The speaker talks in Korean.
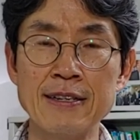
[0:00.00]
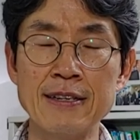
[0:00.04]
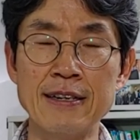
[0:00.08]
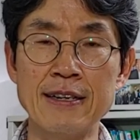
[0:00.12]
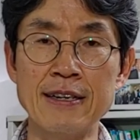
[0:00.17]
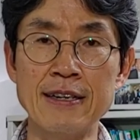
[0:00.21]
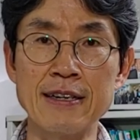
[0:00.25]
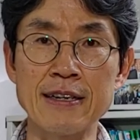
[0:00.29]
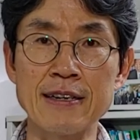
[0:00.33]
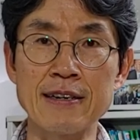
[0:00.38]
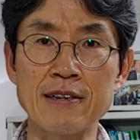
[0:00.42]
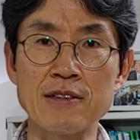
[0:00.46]

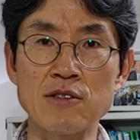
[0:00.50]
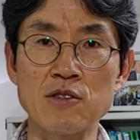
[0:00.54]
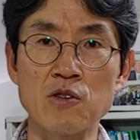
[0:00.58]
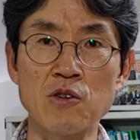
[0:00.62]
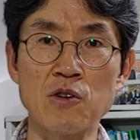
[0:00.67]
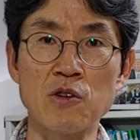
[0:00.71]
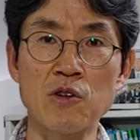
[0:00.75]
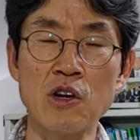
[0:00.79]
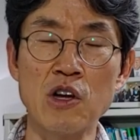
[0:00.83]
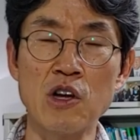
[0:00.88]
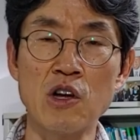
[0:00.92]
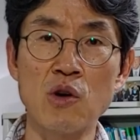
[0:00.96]
아,
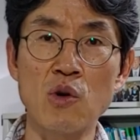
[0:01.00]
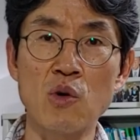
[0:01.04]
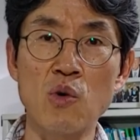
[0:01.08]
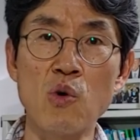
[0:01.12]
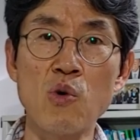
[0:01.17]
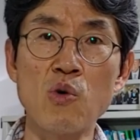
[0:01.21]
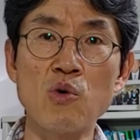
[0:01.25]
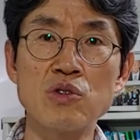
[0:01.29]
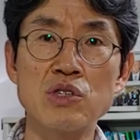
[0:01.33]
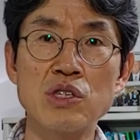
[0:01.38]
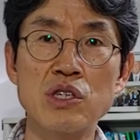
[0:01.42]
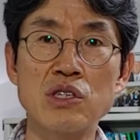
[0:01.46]
그래서
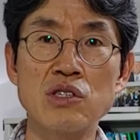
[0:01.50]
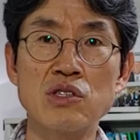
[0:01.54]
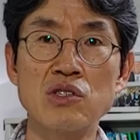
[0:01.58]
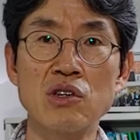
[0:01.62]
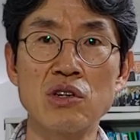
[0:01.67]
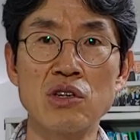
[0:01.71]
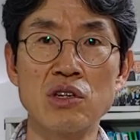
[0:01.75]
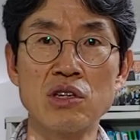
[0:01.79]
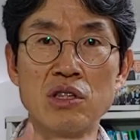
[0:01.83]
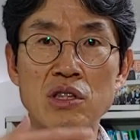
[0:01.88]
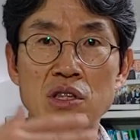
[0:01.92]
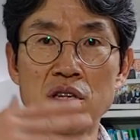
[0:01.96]

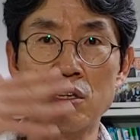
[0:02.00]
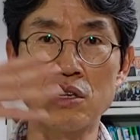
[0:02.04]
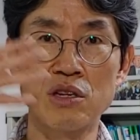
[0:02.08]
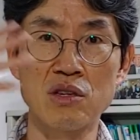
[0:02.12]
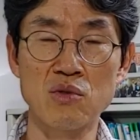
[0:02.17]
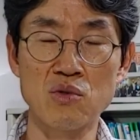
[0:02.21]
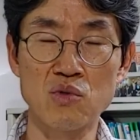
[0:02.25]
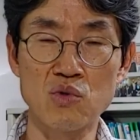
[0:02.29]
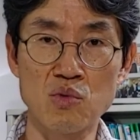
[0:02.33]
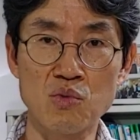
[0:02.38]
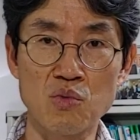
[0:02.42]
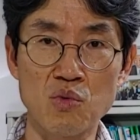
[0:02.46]
공식적인,
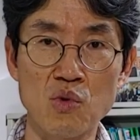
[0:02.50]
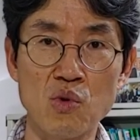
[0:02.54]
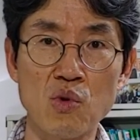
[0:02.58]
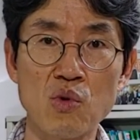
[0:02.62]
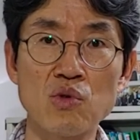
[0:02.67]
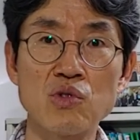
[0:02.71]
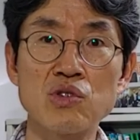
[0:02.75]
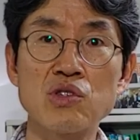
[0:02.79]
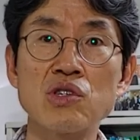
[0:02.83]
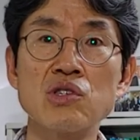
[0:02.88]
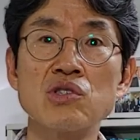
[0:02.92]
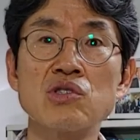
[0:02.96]
그래도 좀
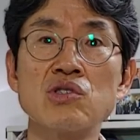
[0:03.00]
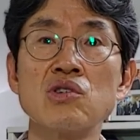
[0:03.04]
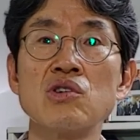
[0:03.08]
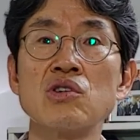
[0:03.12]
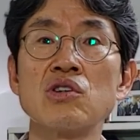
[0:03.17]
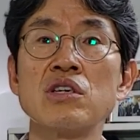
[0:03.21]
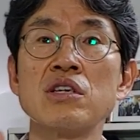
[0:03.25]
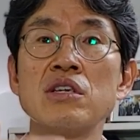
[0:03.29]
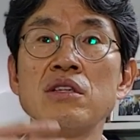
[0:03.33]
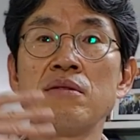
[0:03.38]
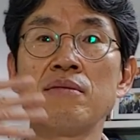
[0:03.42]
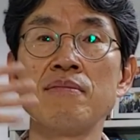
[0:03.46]

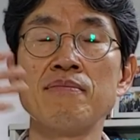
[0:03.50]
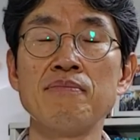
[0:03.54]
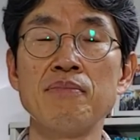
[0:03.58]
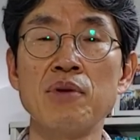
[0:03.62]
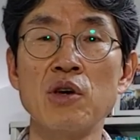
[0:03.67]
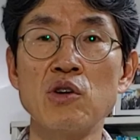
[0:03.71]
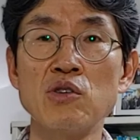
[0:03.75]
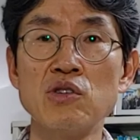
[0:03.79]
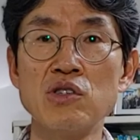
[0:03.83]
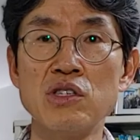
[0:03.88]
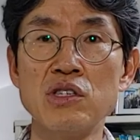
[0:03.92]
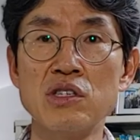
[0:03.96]
공식적인
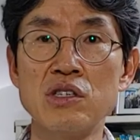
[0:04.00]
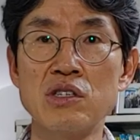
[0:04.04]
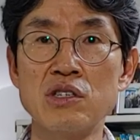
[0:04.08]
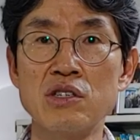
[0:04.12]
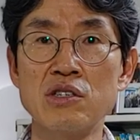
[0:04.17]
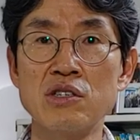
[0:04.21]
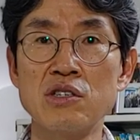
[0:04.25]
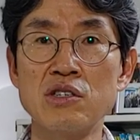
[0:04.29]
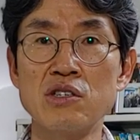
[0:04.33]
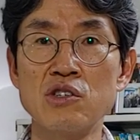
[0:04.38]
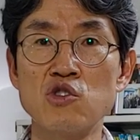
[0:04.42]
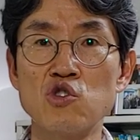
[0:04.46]

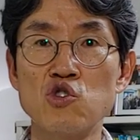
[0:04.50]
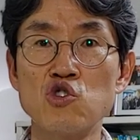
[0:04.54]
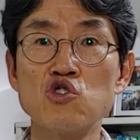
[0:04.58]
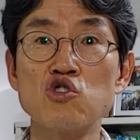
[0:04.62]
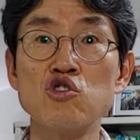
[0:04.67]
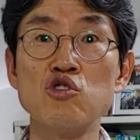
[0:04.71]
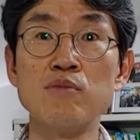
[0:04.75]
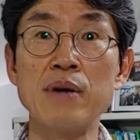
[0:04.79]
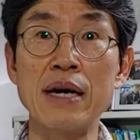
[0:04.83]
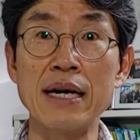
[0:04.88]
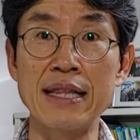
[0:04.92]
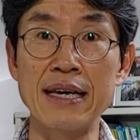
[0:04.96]
편지를
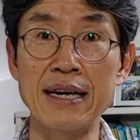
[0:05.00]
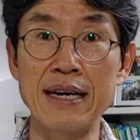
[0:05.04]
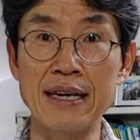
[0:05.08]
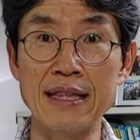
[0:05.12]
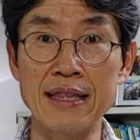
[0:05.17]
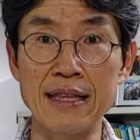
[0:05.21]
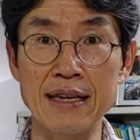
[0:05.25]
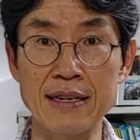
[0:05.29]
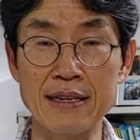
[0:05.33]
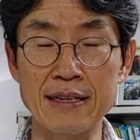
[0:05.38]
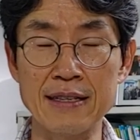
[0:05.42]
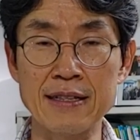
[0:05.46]
주고받아야
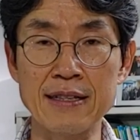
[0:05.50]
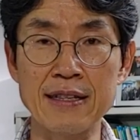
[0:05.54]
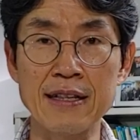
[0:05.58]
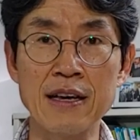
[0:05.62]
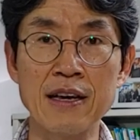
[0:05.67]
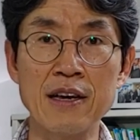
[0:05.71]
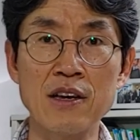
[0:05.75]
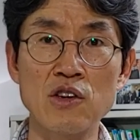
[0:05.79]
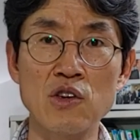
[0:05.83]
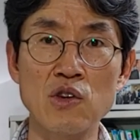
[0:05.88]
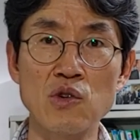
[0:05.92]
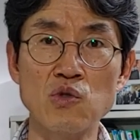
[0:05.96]
되는
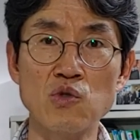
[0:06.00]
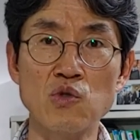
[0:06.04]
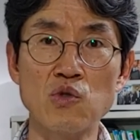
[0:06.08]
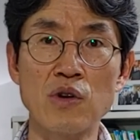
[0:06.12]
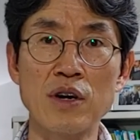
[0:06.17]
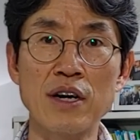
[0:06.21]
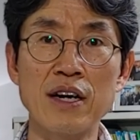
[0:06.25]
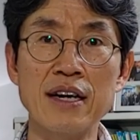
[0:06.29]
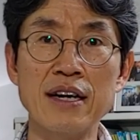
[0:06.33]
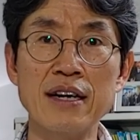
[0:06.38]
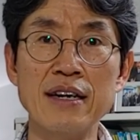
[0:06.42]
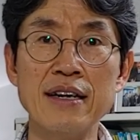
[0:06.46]

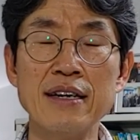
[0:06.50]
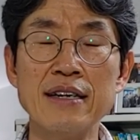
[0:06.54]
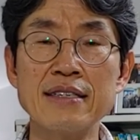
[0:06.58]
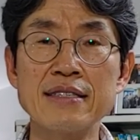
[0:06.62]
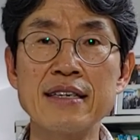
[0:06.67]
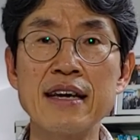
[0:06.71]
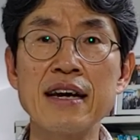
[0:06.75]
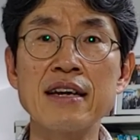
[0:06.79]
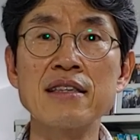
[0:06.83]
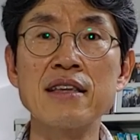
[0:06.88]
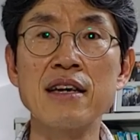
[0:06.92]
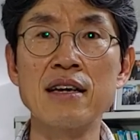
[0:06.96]
경우가
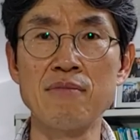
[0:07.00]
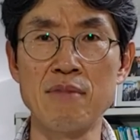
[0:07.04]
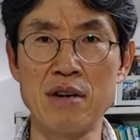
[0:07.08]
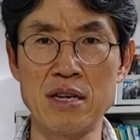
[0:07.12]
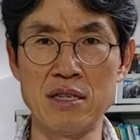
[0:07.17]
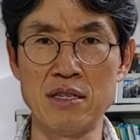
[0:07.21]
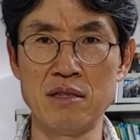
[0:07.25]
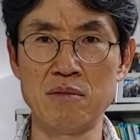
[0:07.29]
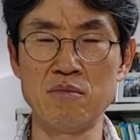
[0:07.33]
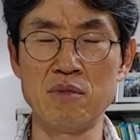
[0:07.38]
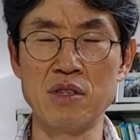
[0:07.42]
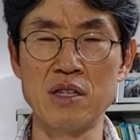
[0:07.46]
상당히
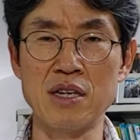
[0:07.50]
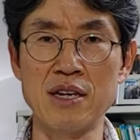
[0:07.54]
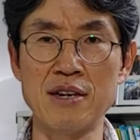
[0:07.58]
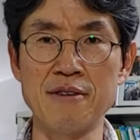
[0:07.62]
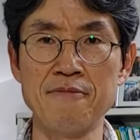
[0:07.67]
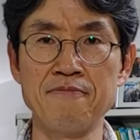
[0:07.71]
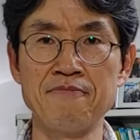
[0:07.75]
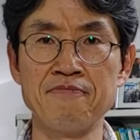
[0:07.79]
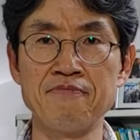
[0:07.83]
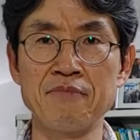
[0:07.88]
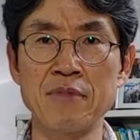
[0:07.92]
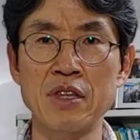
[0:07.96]
많습니다.
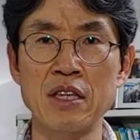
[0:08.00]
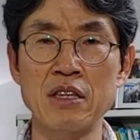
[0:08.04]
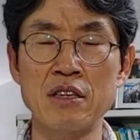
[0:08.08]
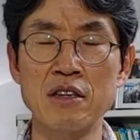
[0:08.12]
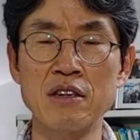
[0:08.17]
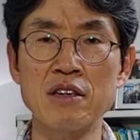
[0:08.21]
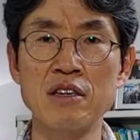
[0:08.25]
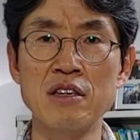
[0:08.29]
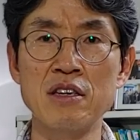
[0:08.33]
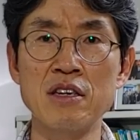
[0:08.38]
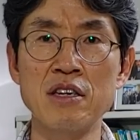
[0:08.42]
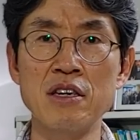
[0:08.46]

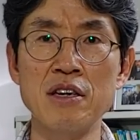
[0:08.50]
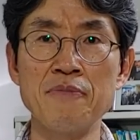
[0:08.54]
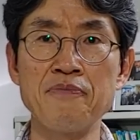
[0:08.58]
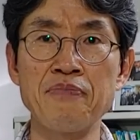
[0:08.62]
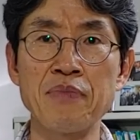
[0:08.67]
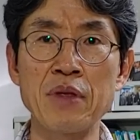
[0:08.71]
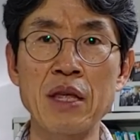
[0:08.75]
특히